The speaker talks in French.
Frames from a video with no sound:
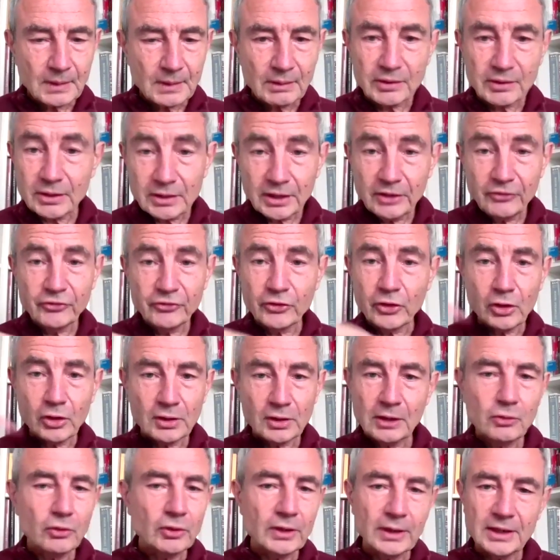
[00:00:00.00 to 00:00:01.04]
C'est très fort,
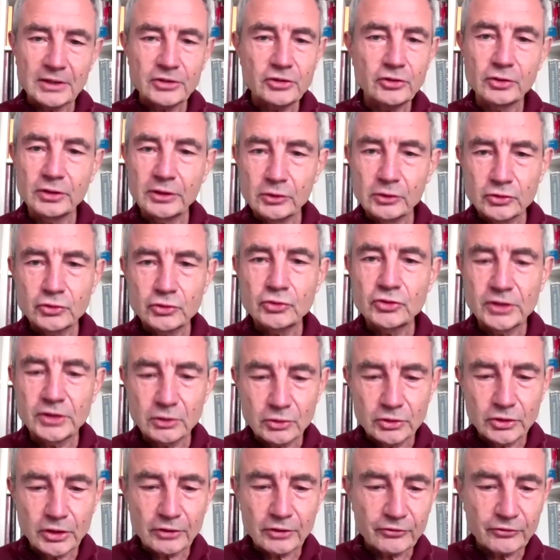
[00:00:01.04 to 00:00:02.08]
la corrélation est au-dessus de
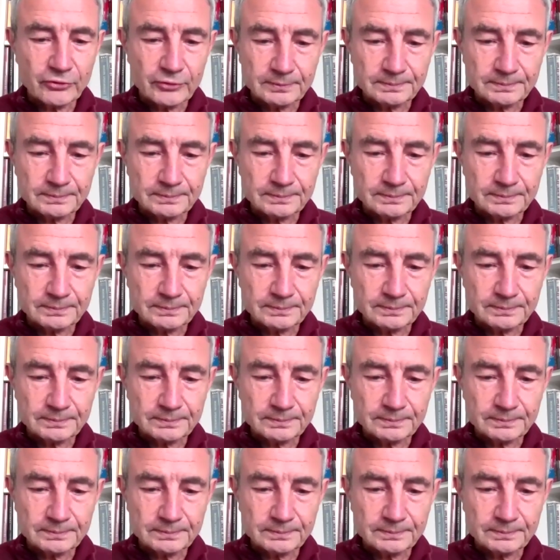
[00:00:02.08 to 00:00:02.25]
0,9.